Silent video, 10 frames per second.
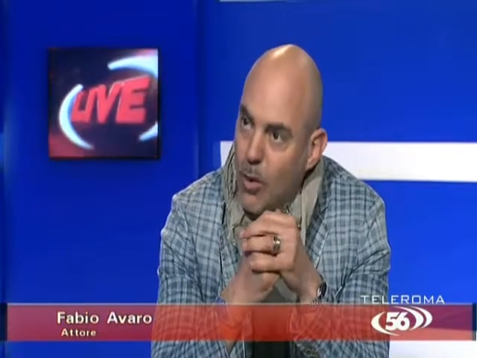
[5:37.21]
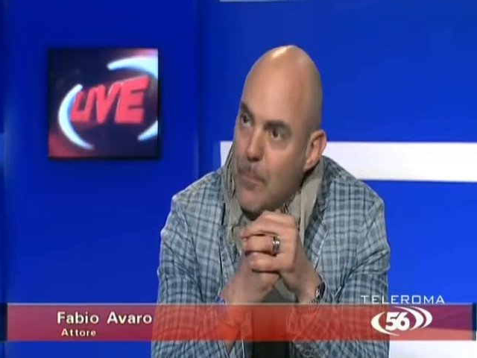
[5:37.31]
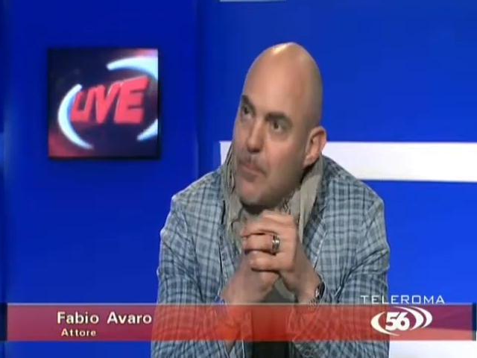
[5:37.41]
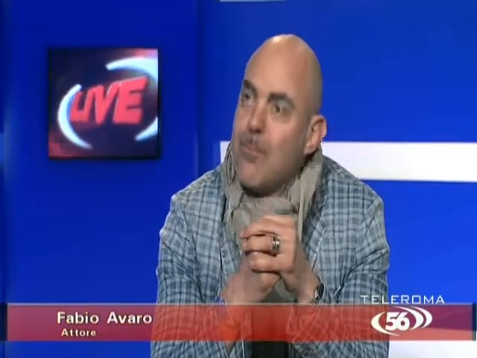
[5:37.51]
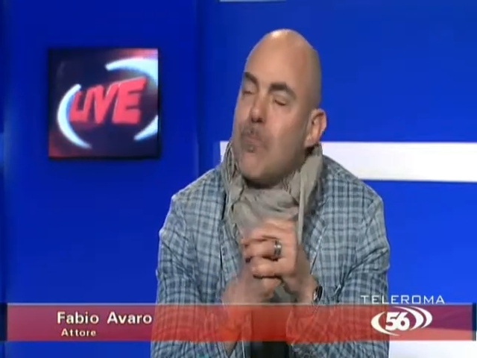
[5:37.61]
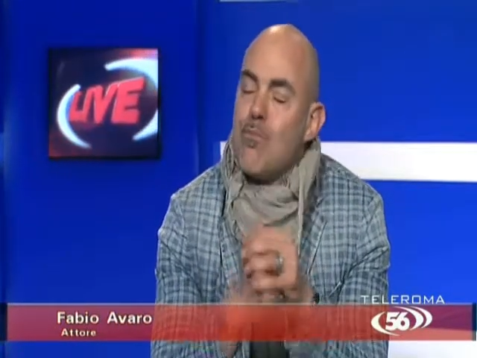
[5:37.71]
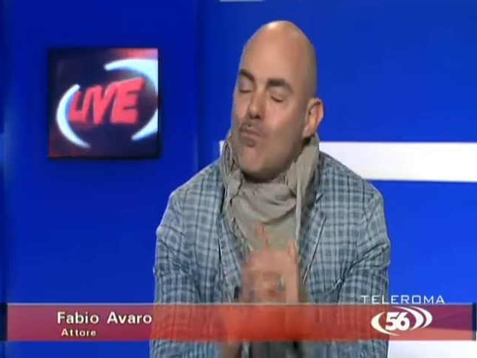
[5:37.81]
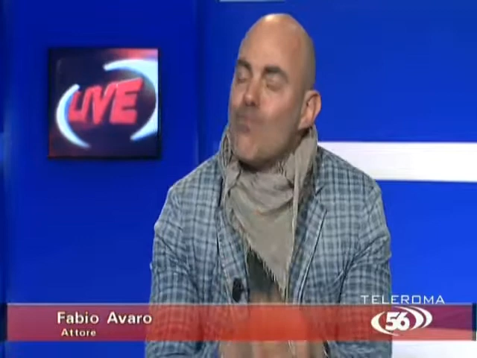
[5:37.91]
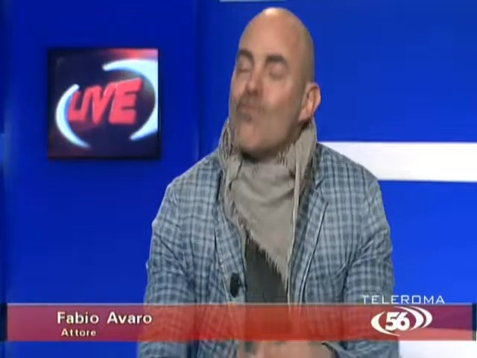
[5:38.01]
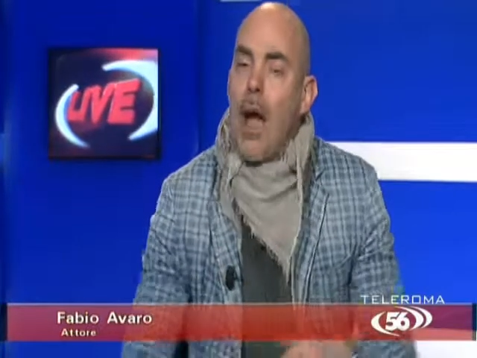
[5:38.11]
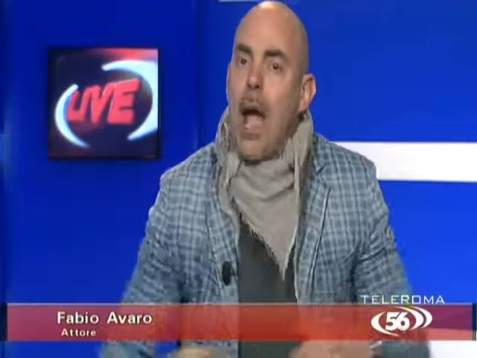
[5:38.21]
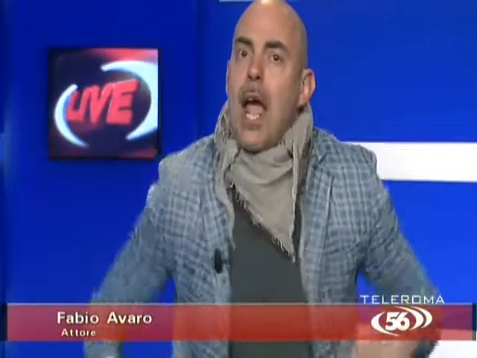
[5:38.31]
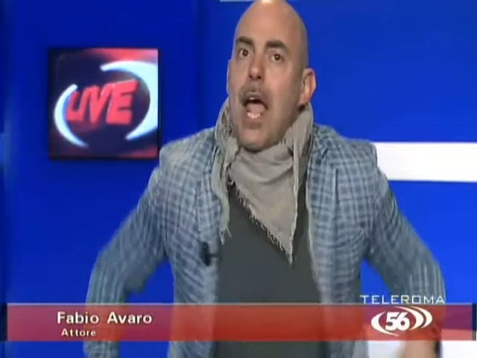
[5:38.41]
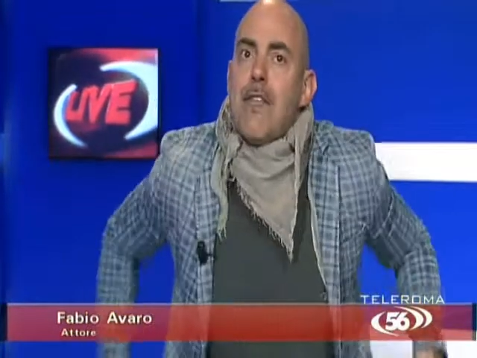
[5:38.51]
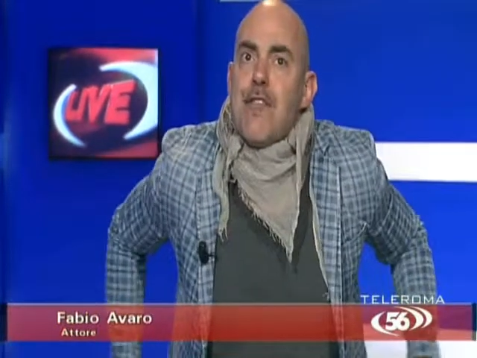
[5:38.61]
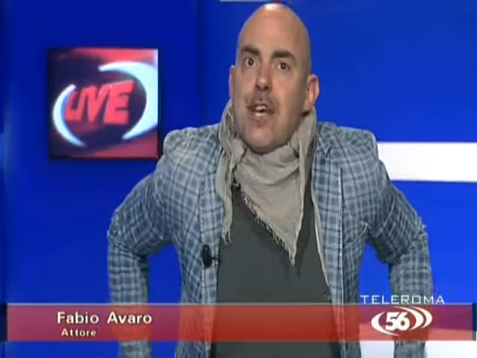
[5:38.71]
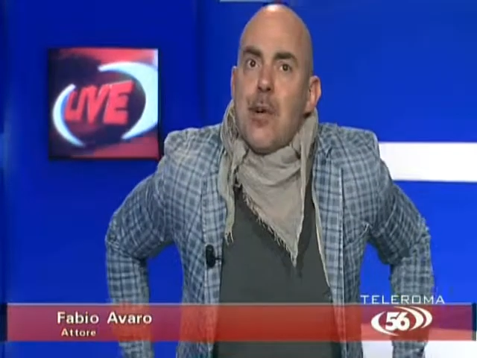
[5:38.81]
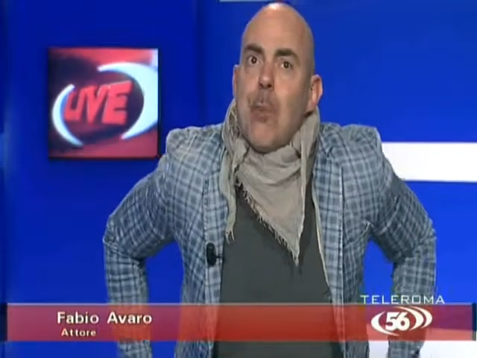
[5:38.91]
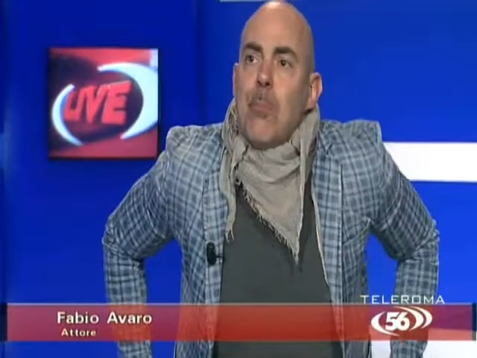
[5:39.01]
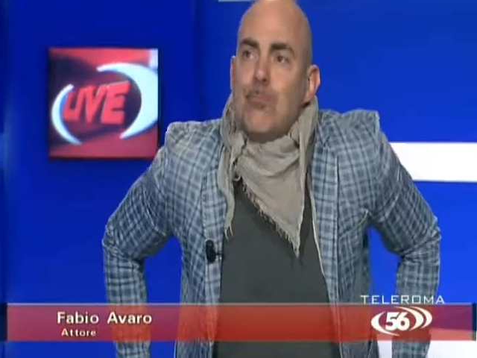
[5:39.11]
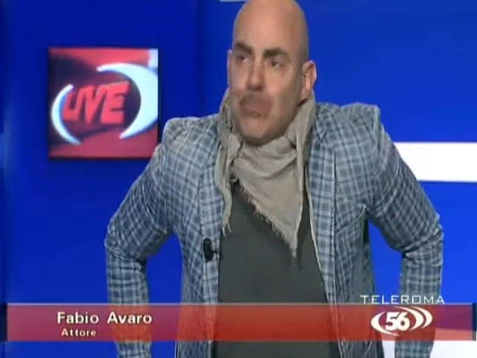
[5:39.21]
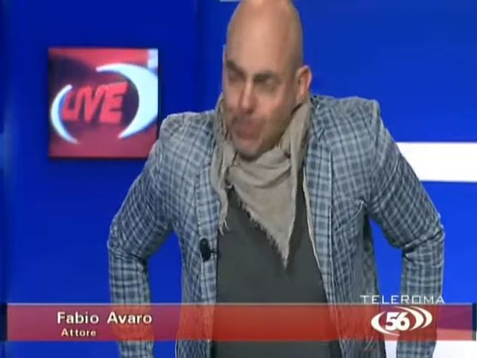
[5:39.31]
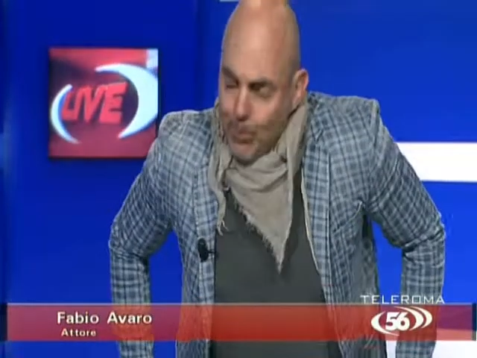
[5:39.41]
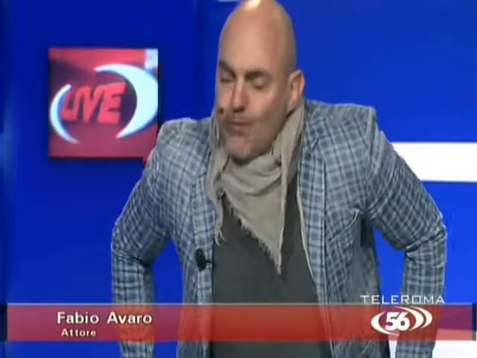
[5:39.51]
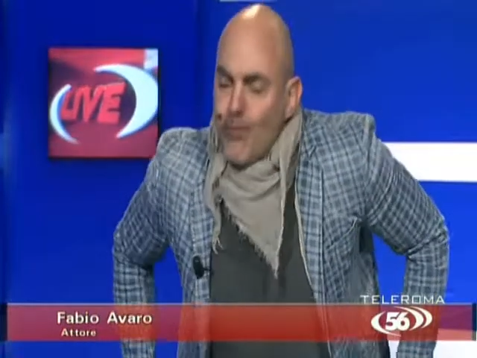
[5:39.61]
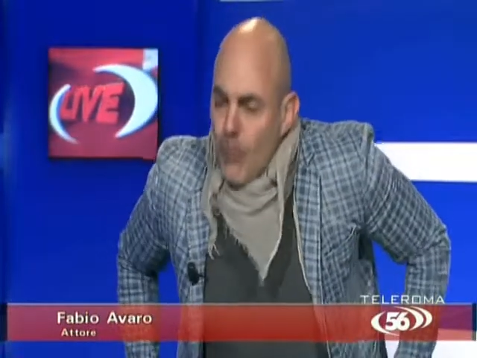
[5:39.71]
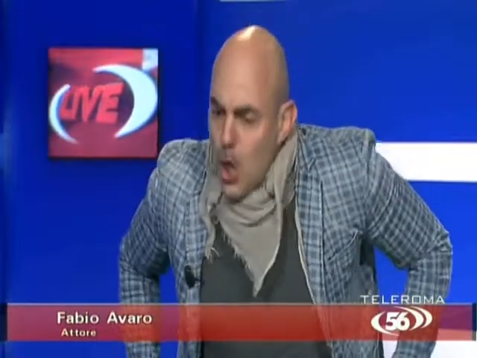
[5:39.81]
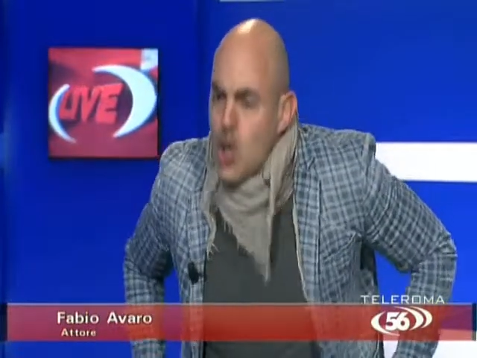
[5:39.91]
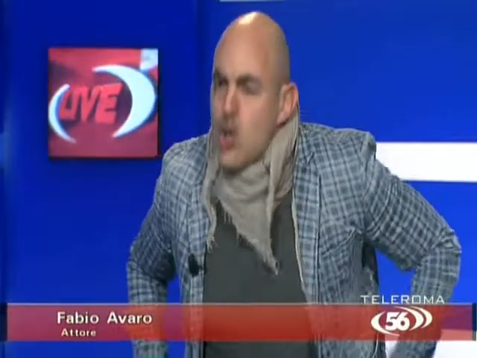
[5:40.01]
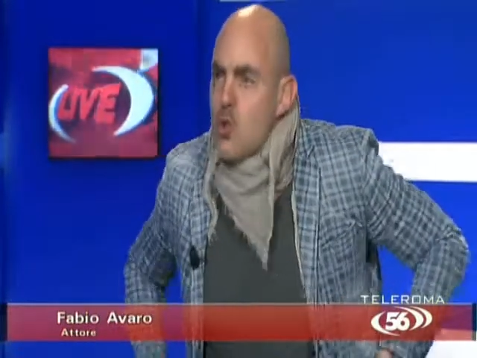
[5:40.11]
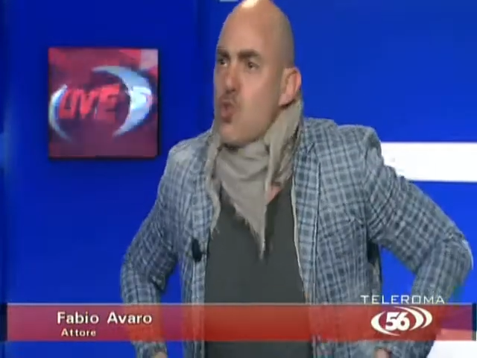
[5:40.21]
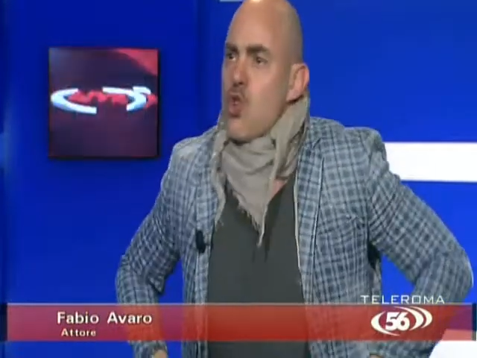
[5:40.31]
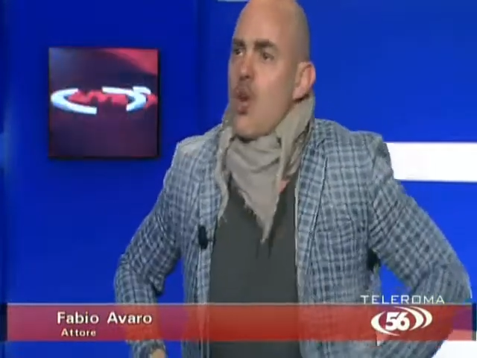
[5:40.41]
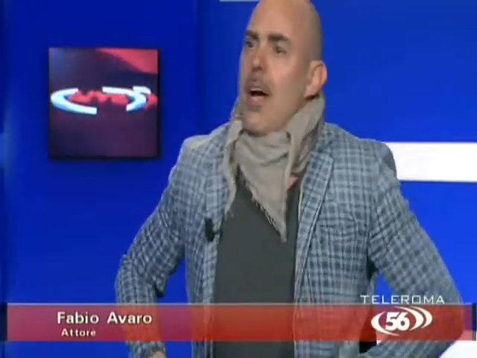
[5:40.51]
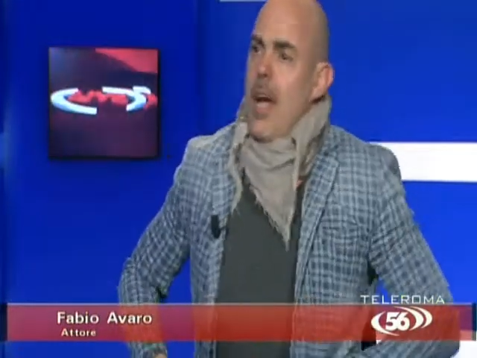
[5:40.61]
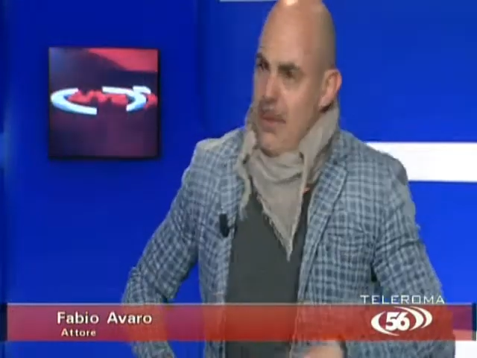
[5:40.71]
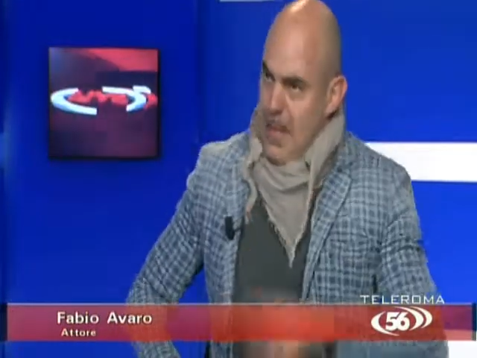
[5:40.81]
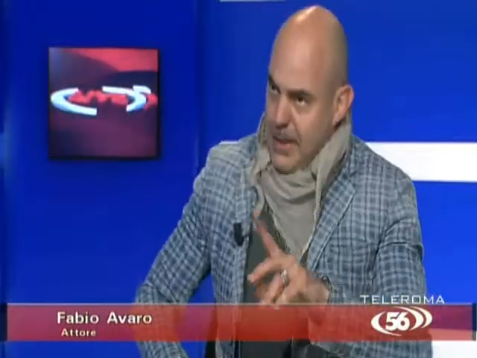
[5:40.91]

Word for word: A seconda del, del feeling che si crea con Giusto, il pubblico